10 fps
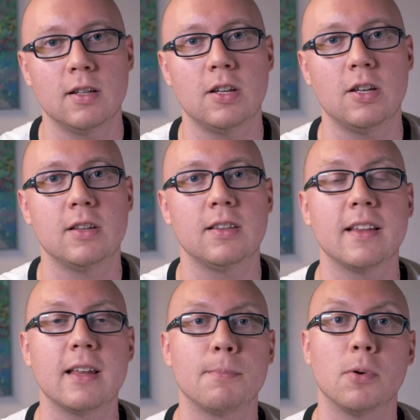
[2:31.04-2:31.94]
i
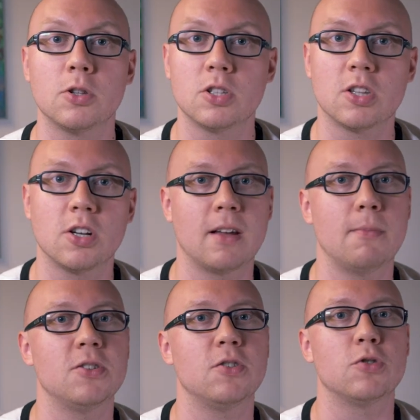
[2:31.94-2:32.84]
dana podstrona
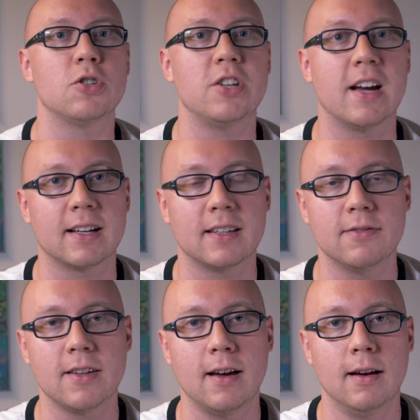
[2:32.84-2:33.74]
będzie już
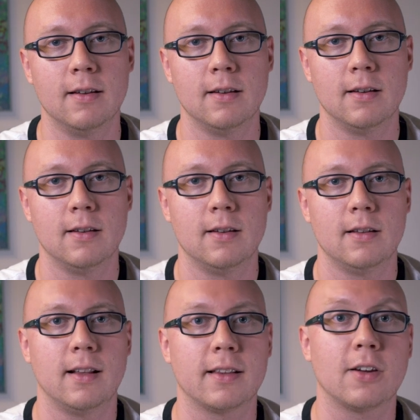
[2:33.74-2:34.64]
nieaktywna.
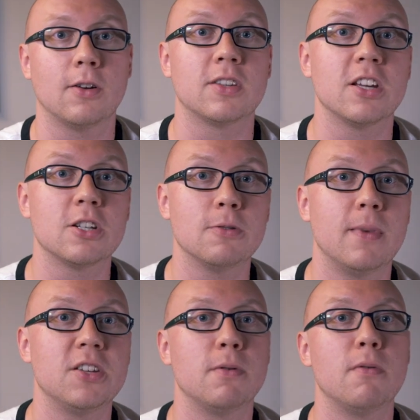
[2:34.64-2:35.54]
Dlatego też
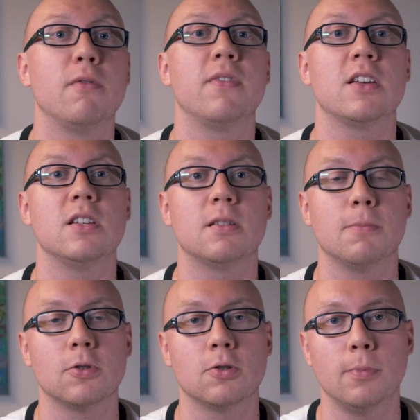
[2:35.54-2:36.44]
będziemy mu w jakiś
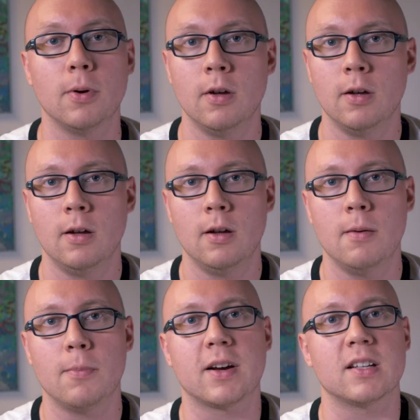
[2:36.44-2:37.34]
sposób
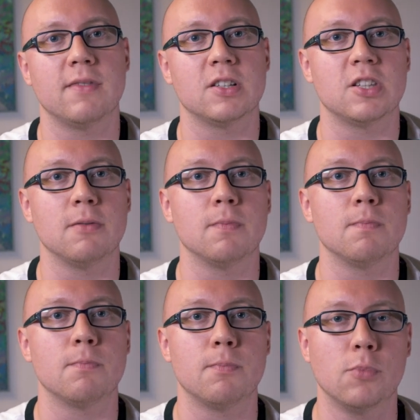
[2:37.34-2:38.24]
pokazywać ten
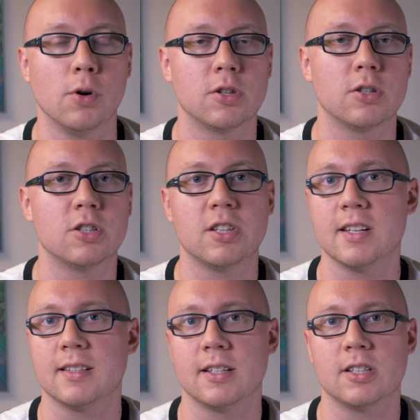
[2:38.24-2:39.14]
błąd
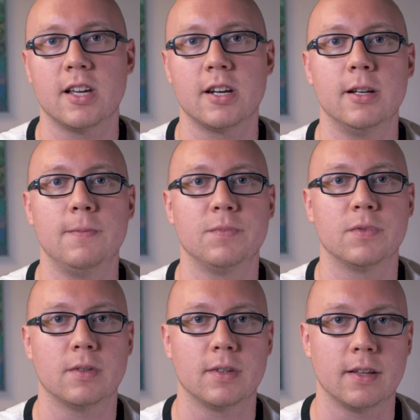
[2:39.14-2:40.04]
404,
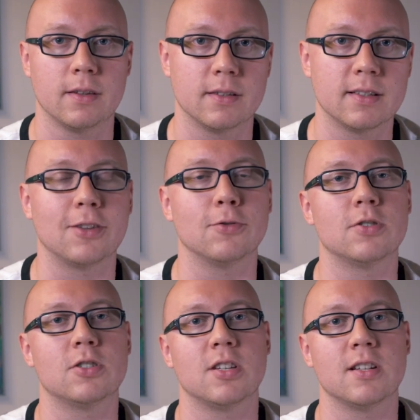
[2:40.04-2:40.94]
ten
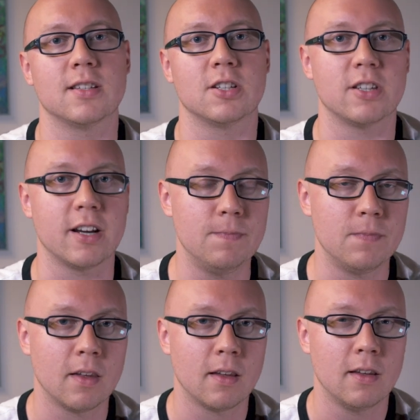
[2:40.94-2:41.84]
status 404.
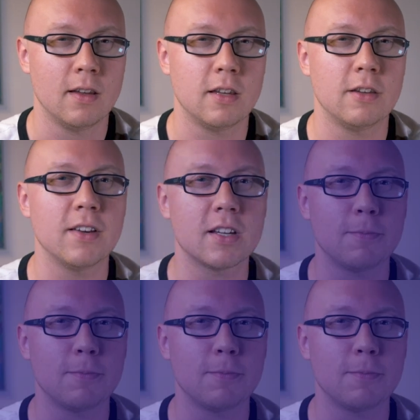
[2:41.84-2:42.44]
I w jaki